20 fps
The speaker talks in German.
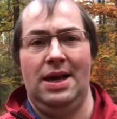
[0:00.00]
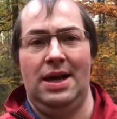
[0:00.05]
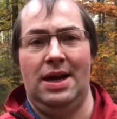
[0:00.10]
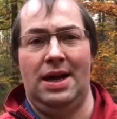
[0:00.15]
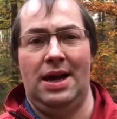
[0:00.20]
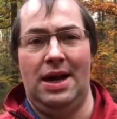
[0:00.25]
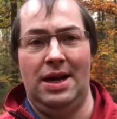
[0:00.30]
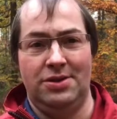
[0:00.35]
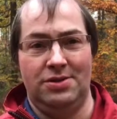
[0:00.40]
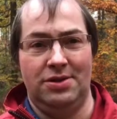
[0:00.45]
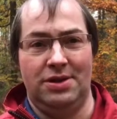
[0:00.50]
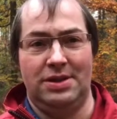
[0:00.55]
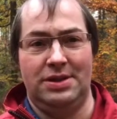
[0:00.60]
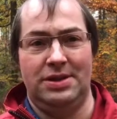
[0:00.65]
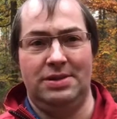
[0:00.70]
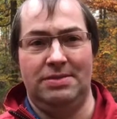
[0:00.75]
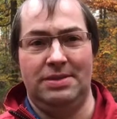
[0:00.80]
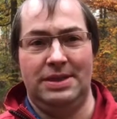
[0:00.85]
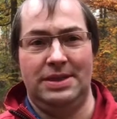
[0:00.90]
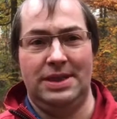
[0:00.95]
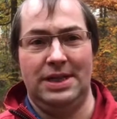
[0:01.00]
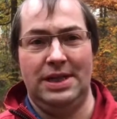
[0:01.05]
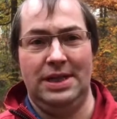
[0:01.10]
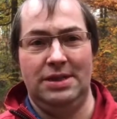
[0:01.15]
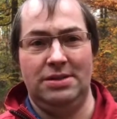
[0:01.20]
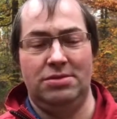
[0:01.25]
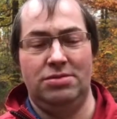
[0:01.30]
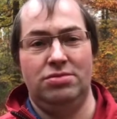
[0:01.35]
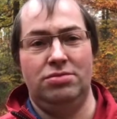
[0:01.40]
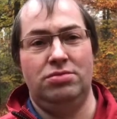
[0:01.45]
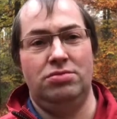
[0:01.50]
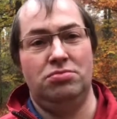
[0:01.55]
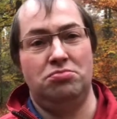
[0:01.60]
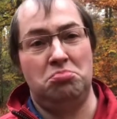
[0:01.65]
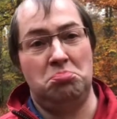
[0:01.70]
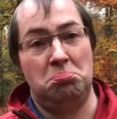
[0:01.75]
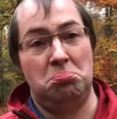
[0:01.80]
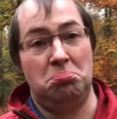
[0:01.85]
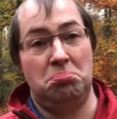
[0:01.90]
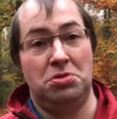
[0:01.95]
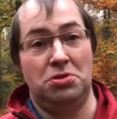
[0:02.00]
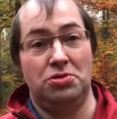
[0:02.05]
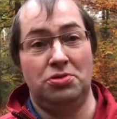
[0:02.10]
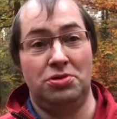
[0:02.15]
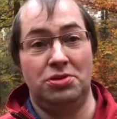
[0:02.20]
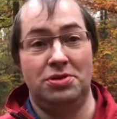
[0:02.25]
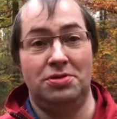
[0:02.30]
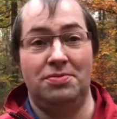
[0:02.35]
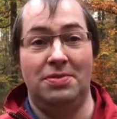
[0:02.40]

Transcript: Radioaktivität benutzt